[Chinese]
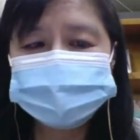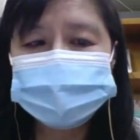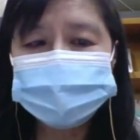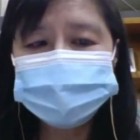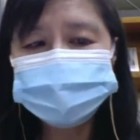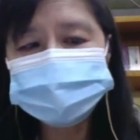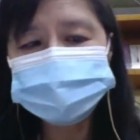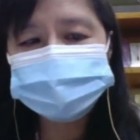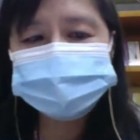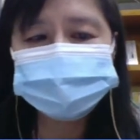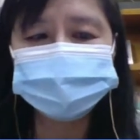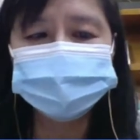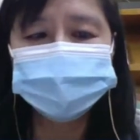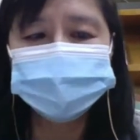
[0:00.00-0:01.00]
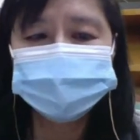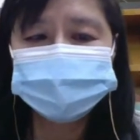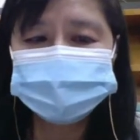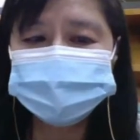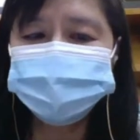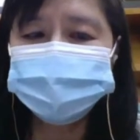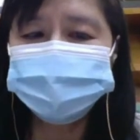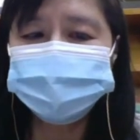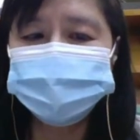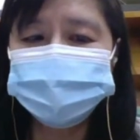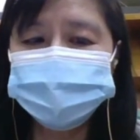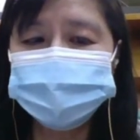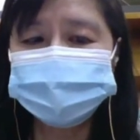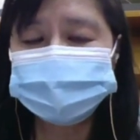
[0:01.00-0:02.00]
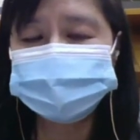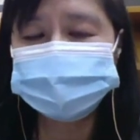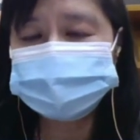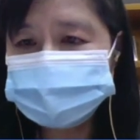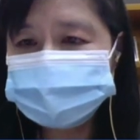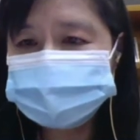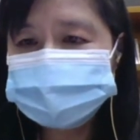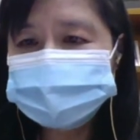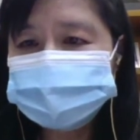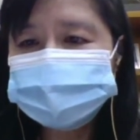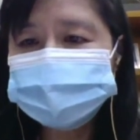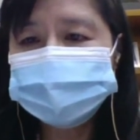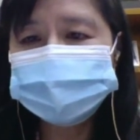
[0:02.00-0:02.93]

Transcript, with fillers: 大家要晓得，智慧博物馆的特征，